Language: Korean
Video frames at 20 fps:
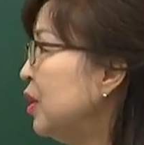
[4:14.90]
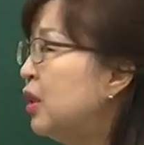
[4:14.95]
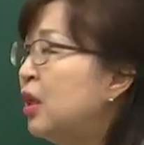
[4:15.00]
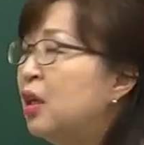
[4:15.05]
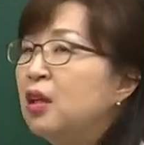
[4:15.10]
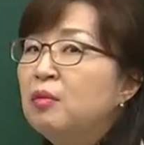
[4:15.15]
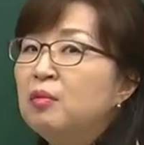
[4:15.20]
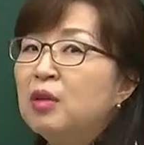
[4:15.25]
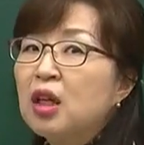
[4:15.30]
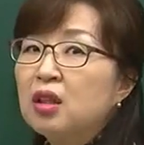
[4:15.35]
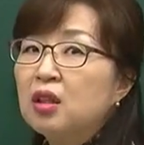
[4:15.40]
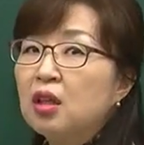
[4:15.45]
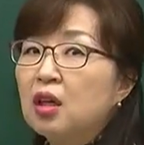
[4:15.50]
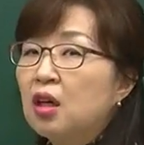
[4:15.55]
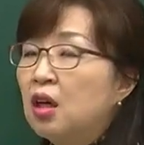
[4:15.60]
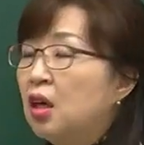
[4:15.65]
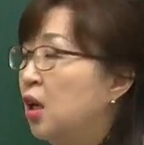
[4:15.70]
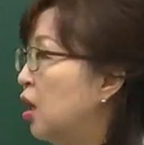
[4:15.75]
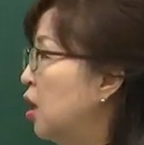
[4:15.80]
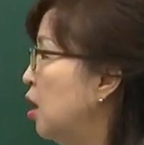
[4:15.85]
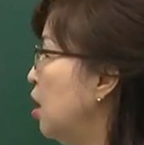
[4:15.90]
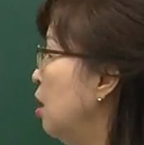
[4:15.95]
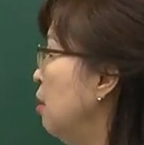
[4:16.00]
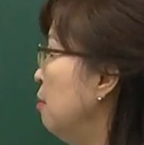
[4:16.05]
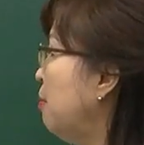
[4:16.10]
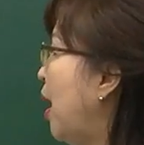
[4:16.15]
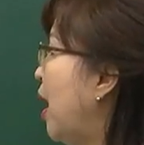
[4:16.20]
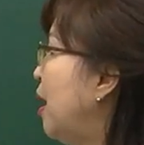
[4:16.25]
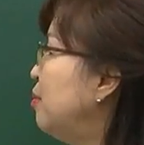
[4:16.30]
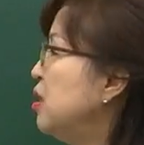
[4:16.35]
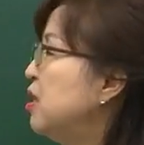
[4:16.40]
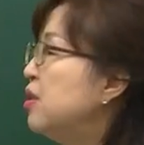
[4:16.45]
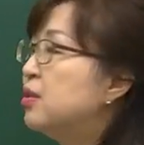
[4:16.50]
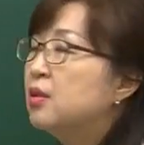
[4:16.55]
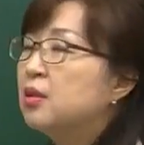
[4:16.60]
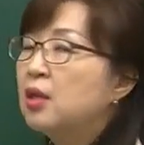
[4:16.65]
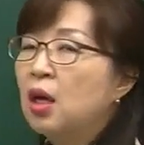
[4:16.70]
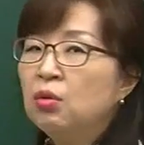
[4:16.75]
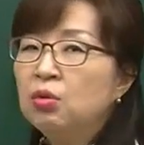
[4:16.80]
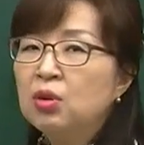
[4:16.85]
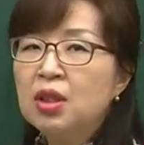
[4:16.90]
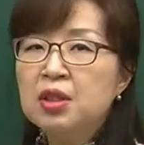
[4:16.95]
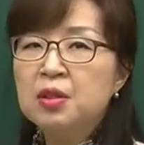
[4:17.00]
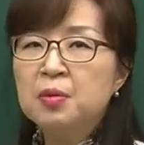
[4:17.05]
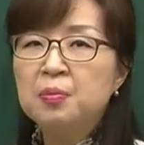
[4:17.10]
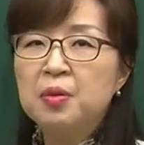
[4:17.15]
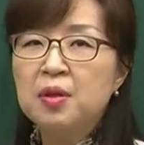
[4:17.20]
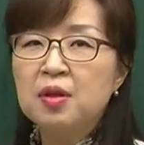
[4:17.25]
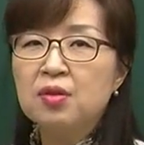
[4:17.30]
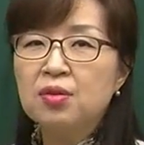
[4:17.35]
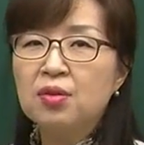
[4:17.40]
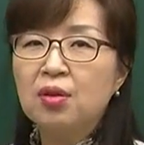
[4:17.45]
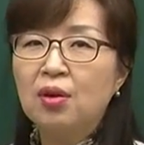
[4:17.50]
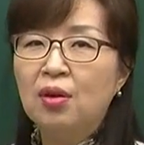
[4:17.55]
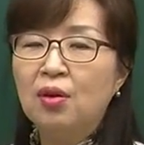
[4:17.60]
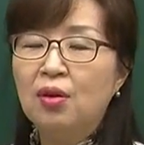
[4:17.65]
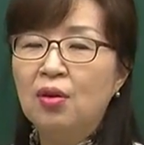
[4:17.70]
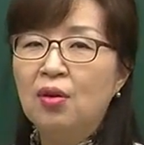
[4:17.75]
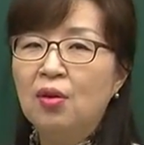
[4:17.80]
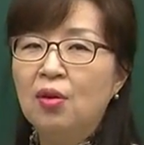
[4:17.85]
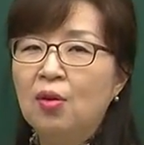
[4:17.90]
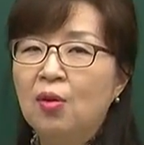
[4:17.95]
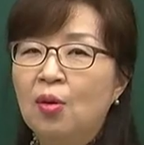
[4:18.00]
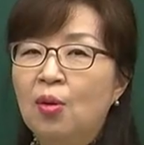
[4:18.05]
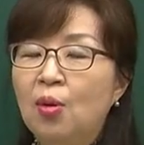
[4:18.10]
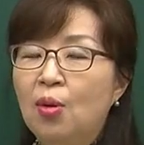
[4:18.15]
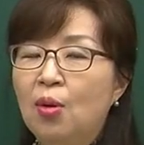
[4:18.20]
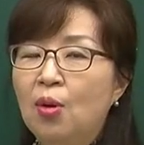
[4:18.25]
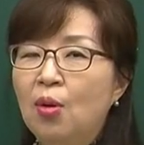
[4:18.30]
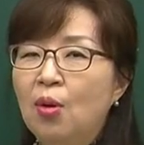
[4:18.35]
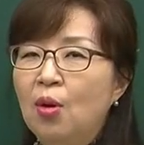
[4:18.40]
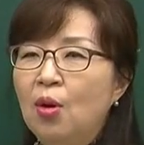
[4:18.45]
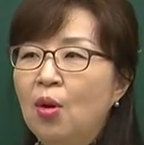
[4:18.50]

게임을 하다가 밤을 새우다시피 했어요. 오.